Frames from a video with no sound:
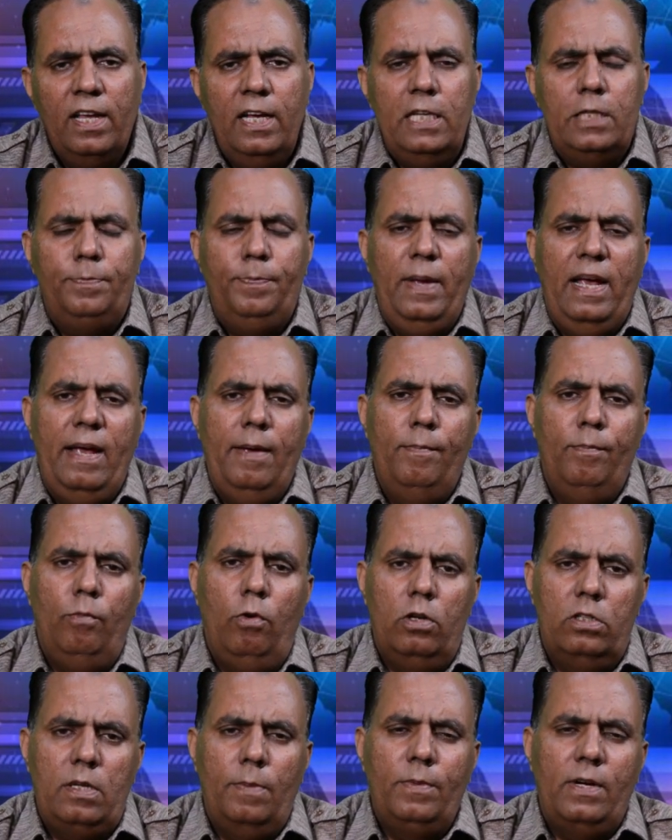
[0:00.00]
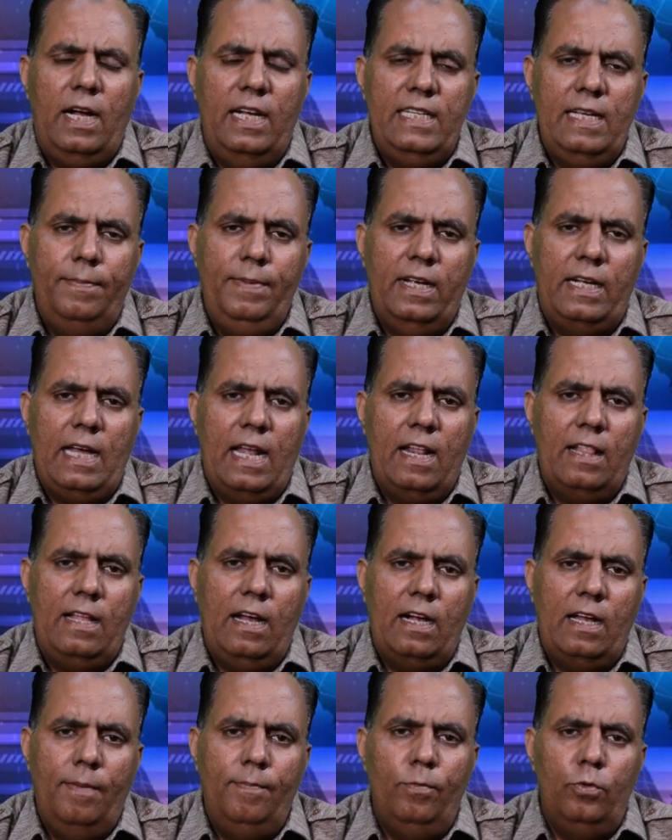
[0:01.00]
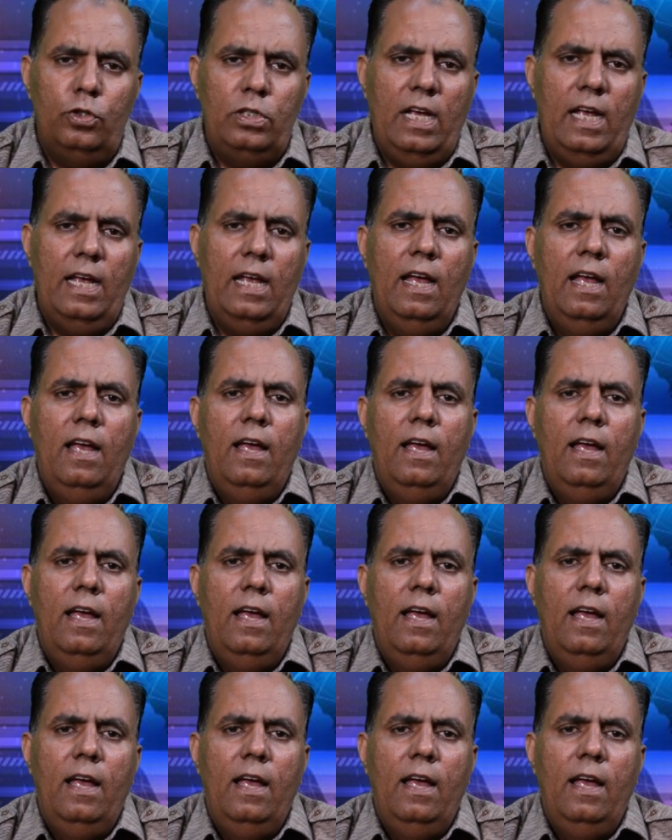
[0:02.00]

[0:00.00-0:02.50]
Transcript: इस पर मुलम का यह भी कहना था कि मुझे